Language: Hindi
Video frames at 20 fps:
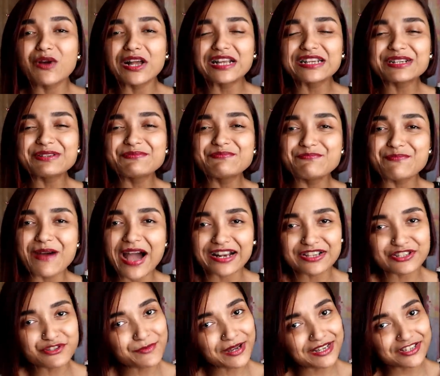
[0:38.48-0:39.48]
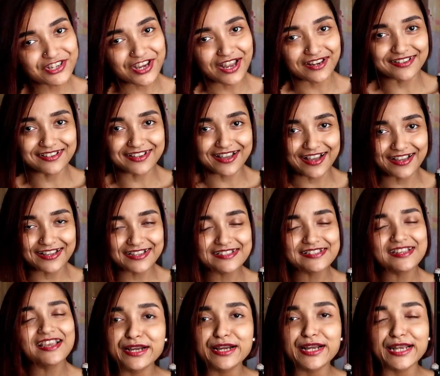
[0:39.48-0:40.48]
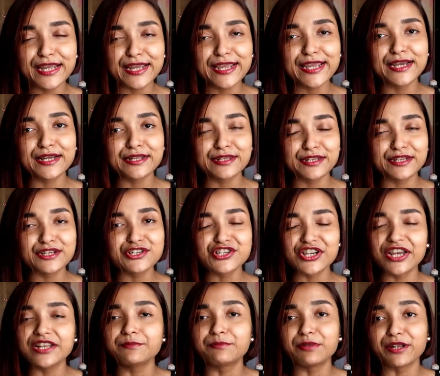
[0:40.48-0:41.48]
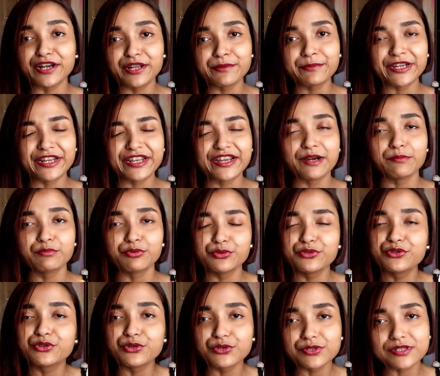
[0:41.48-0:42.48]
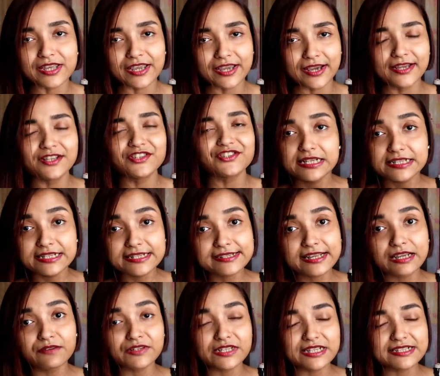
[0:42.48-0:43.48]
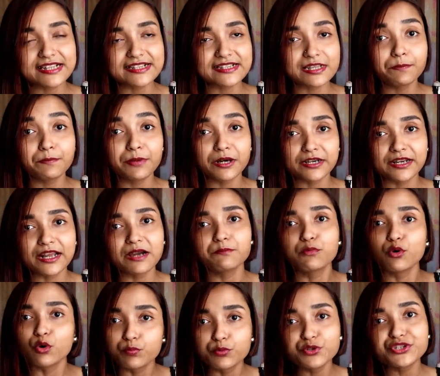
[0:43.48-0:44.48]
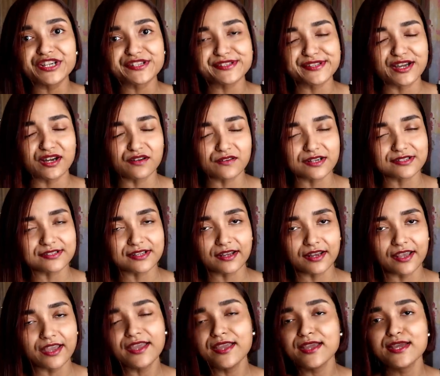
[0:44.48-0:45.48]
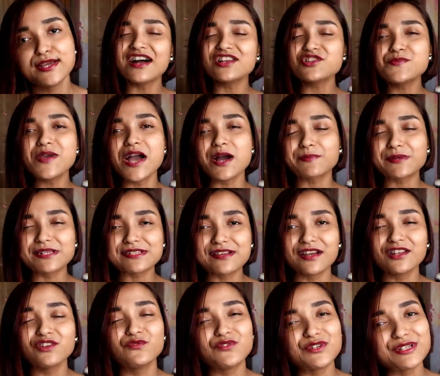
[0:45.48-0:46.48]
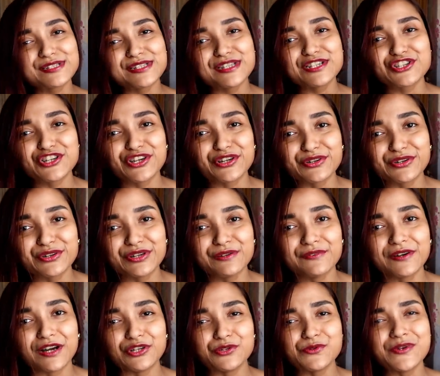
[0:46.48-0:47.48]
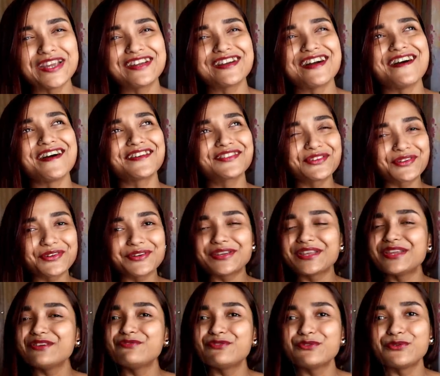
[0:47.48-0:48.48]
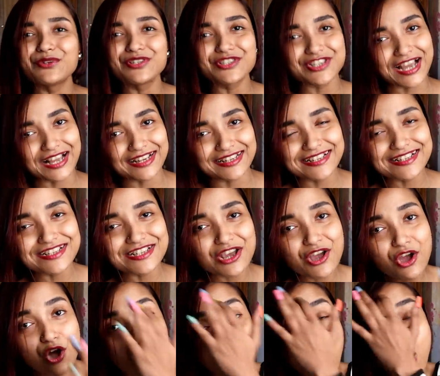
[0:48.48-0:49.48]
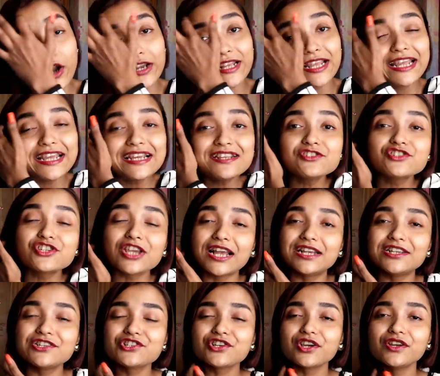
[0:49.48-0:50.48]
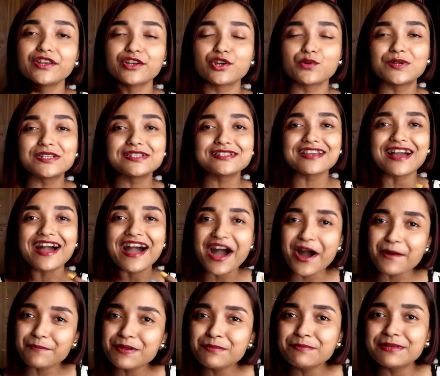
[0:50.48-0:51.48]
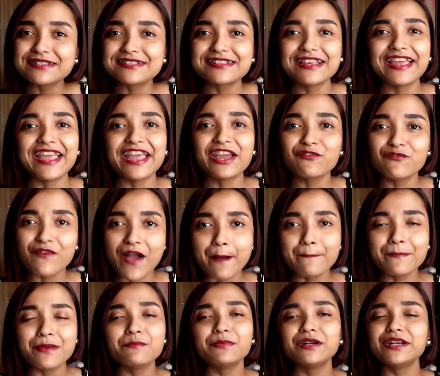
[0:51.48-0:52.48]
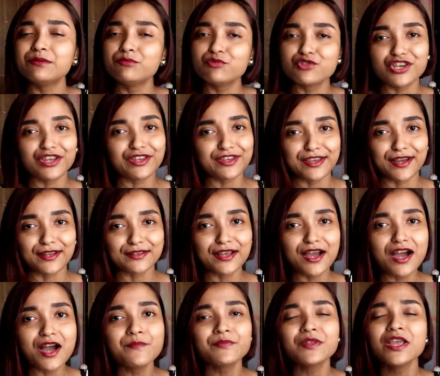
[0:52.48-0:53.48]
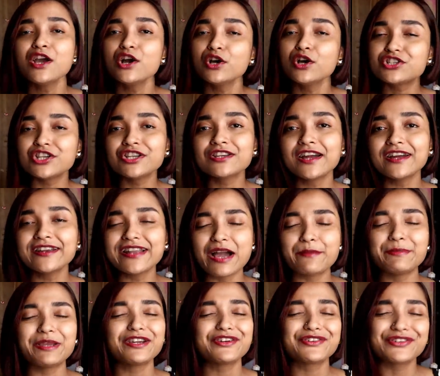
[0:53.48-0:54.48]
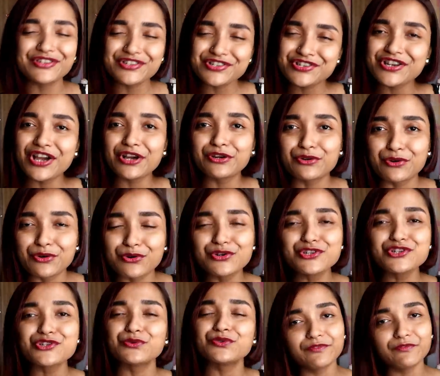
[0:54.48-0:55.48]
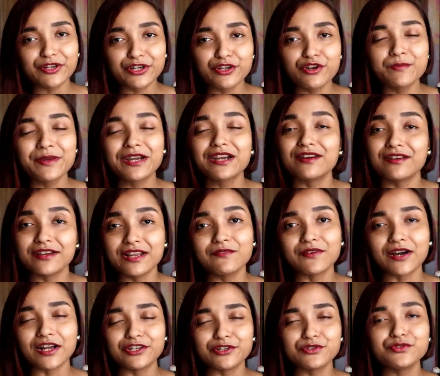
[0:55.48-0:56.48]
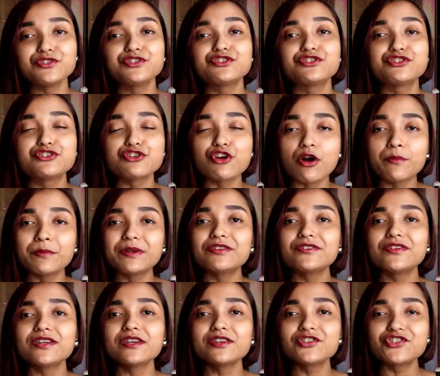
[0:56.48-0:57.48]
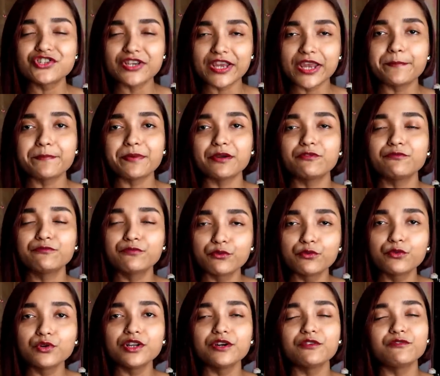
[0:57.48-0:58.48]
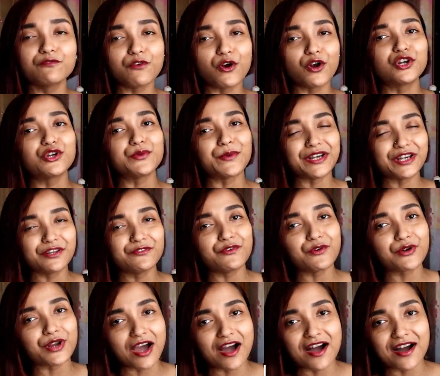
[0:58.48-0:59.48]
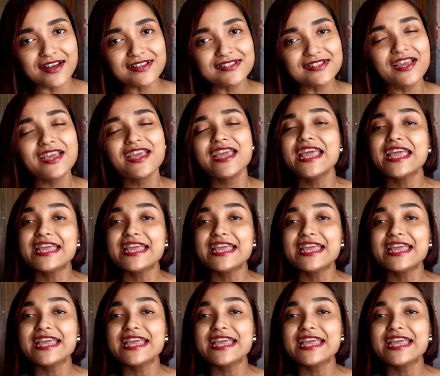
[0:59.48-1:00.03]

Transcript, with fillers: वेलकम बैक टू माई चैनल गाइस ये गले के अंदर शायद ब्लडी मेरी का भूत घुस गया है जिसकी वजह से ऐसा फटा भोपू जैसे आवाज आ रहा है आज मैं आपके साथ फिर से शेयर करने वाली हूँ एक अतरंगी फूड चैलेंज और इस चैलेंज का रिक्वेस्ट आप ही में से एक फैम मेंबर ने मुझे किया था जिनका नाम है कृष्णा घोष के वीडियो में करने वाली हूँ जोमेट्रिक शेप फूड फॉर ट्वेंटी फोर आवर्स